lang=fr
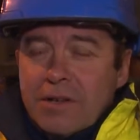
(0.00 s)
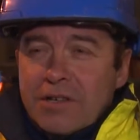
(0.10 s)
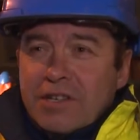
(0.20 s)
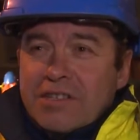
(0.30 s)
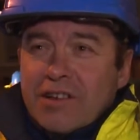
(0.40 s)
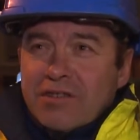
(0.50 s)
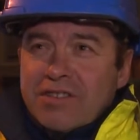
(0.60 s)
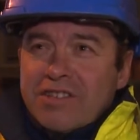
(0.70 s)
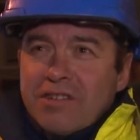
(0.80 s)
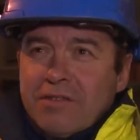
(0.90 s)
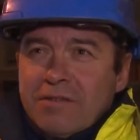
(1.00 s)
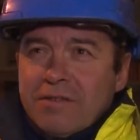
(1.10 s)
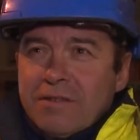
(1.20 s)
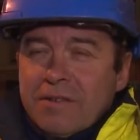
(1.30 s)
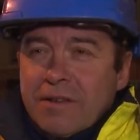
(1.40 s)
j'ai 56 ans
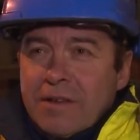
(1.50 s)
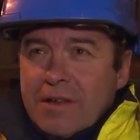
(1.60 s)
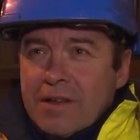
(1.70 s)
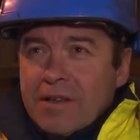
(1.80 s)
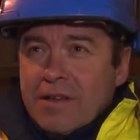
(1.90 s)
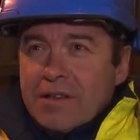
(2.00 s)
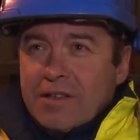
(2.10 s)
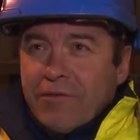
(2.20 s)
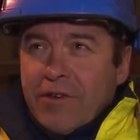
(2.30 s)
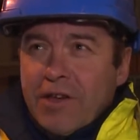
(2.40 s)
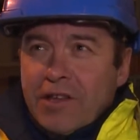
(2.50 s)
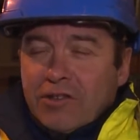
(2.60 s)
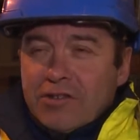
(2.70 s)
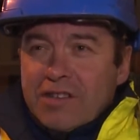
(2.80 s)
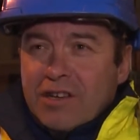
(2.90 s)
et ça fait
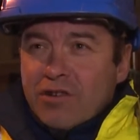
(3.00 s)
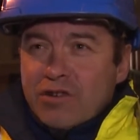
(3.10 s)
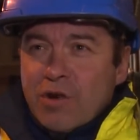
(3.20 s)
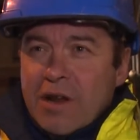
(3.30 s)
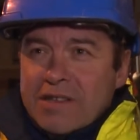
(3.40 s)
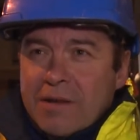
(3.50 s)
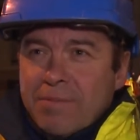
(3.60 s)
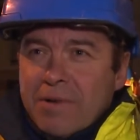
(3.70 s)
35 ans que je suis à la SAP.